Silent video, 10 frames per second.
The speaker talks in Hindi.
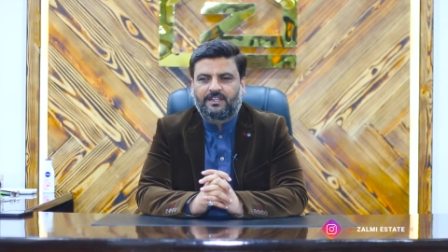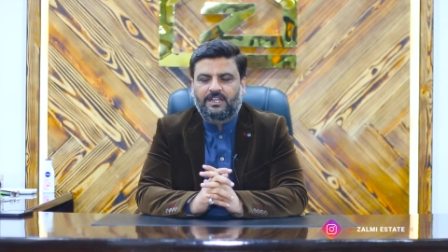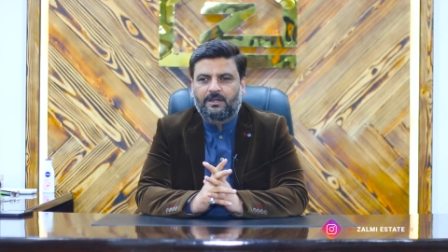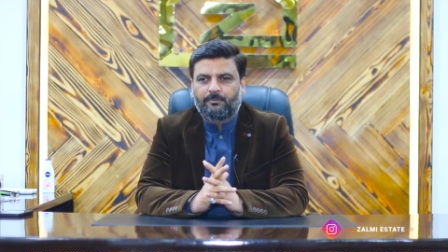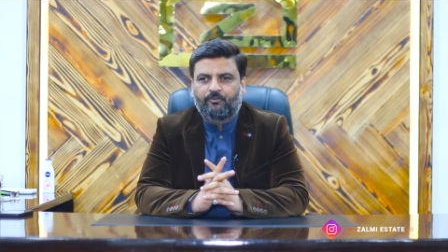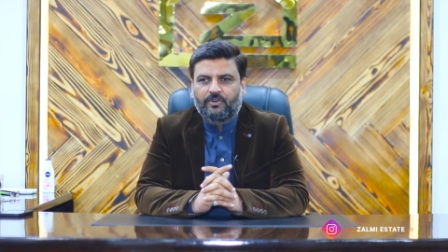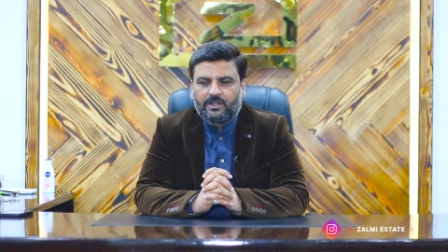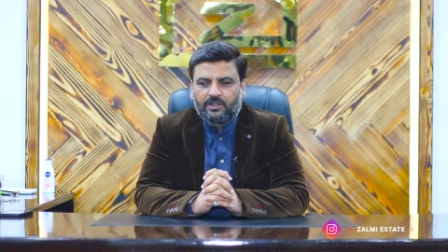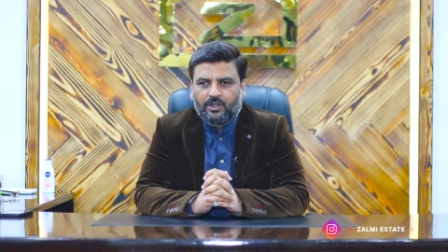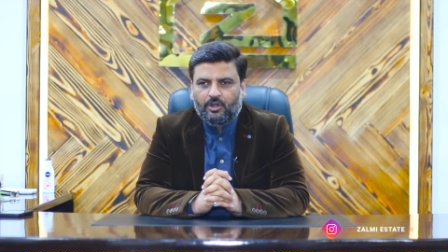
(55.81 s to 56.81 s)
कि हम
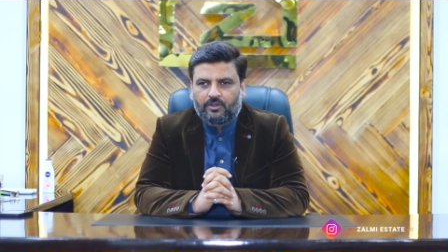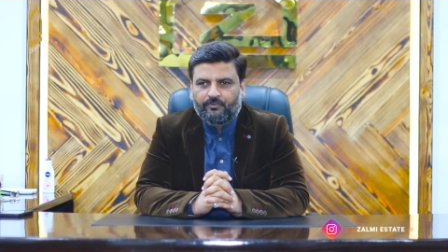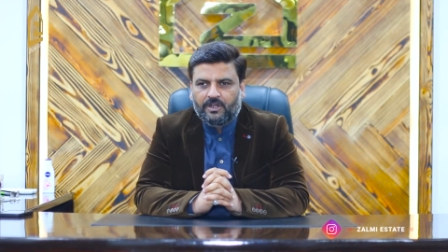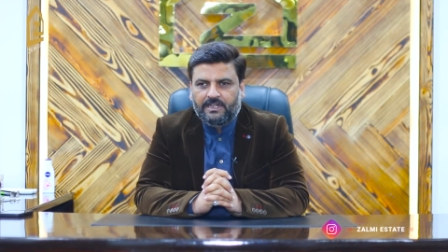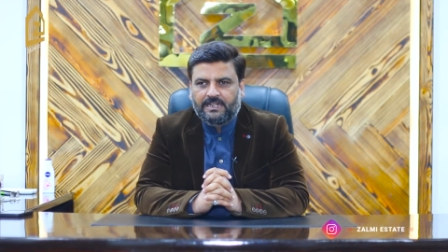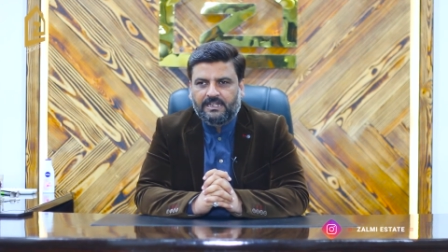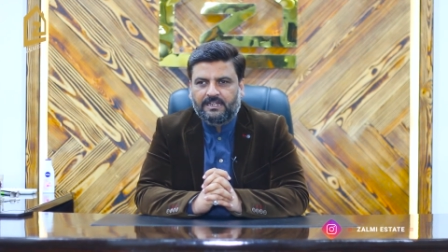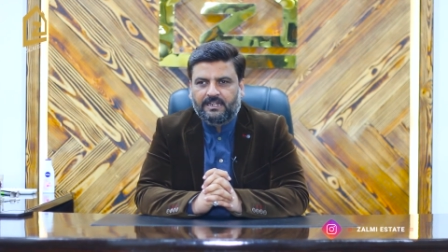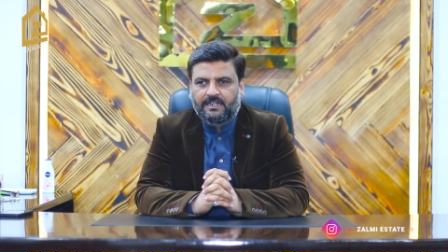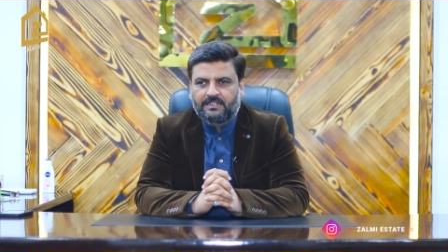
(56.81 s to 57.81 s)
वन ऑन वन
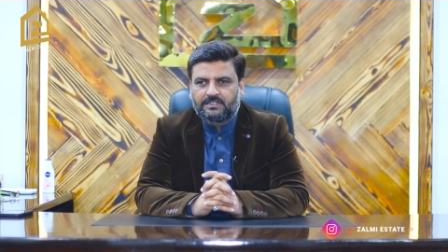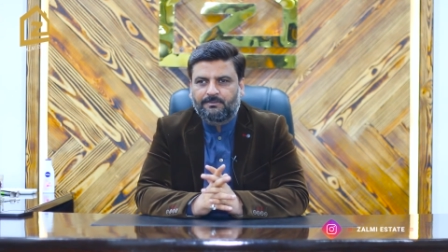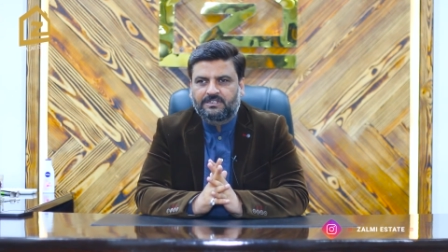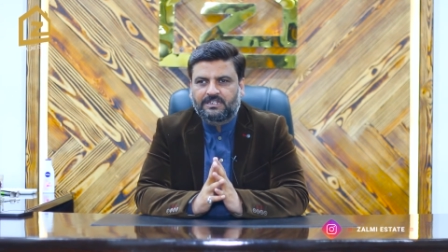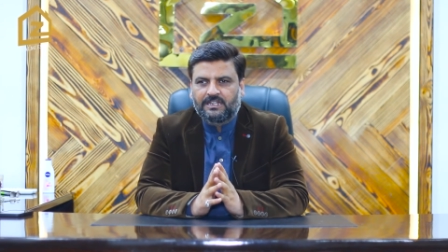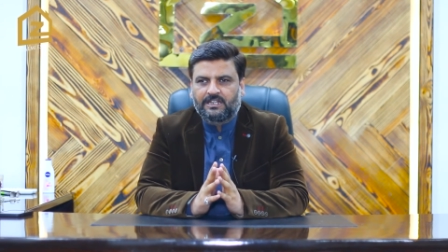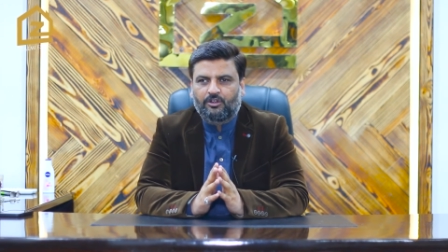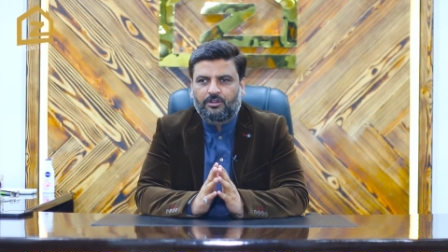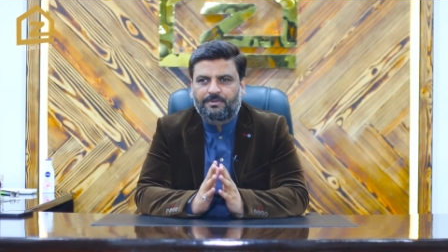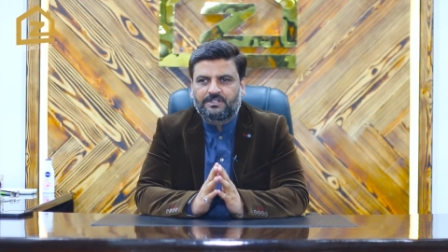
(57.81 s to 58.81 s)
डील करें जिसमें सेलर
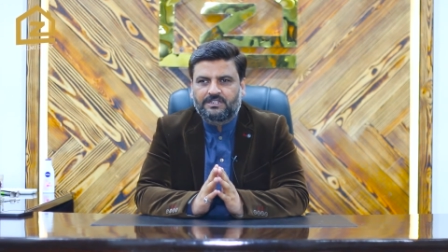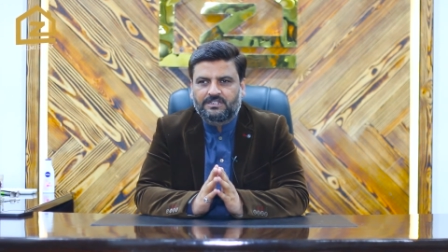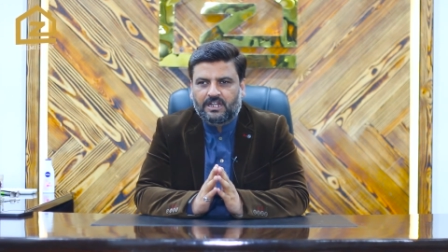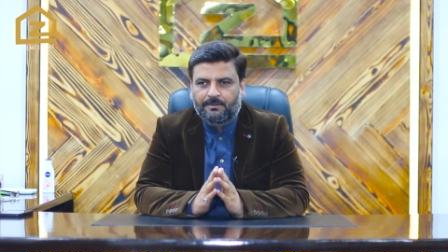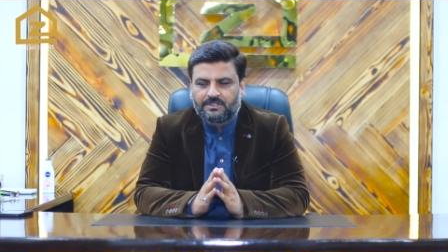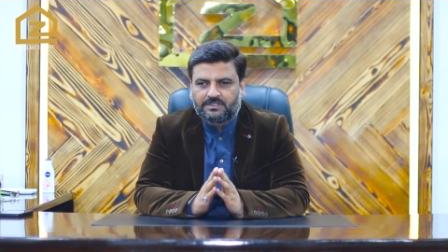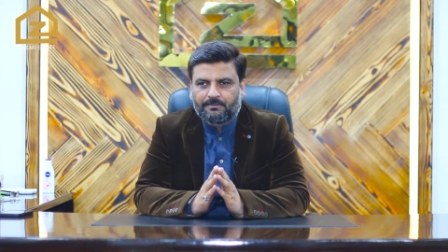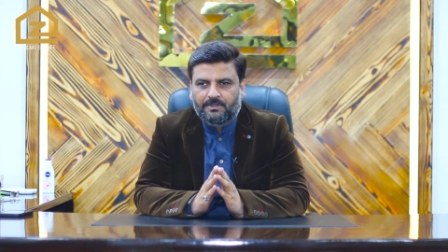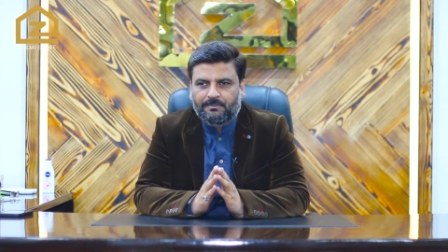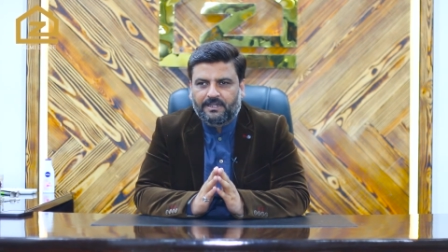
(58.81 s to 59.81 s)
और परचेज़र आमने
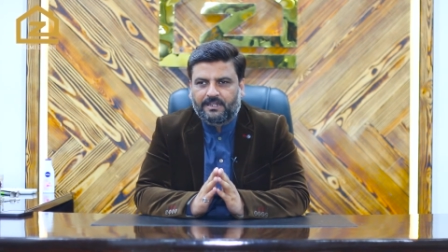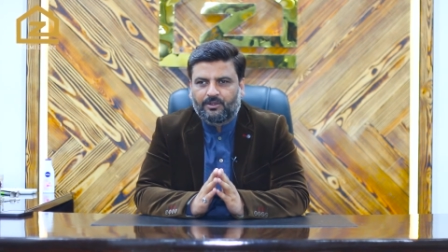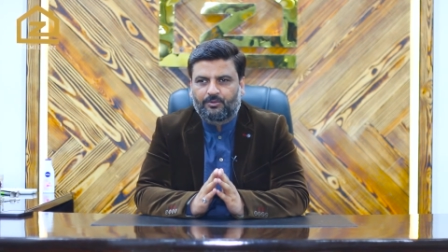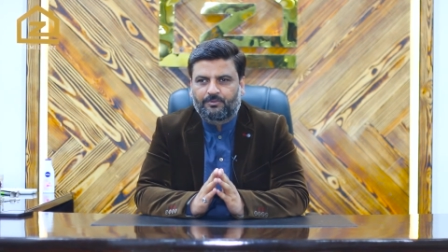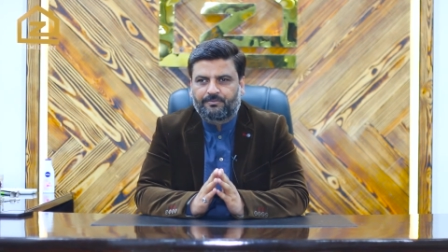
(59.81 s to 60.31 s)
सामने बैठे हों